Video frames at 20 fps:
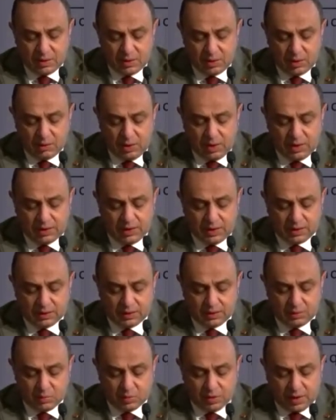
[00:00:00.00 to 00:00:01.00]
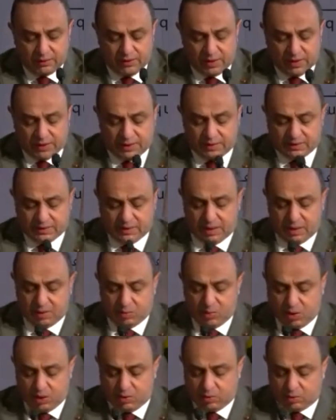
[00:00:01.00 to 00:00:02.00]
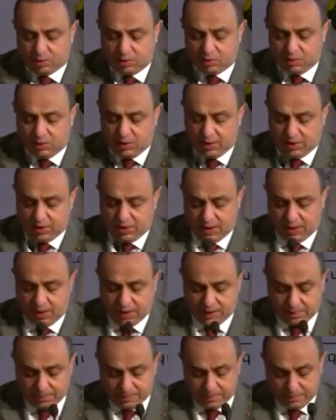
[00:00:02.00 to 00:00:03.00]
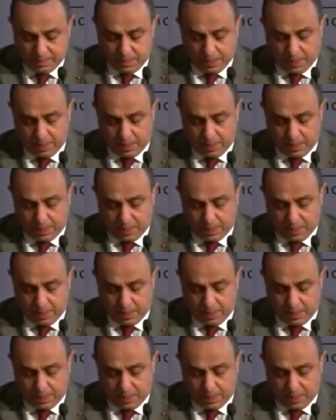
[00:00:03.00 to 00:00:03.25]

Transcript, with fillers: لوحدة مكافحة غسل الأموال وتمويل الإرهاب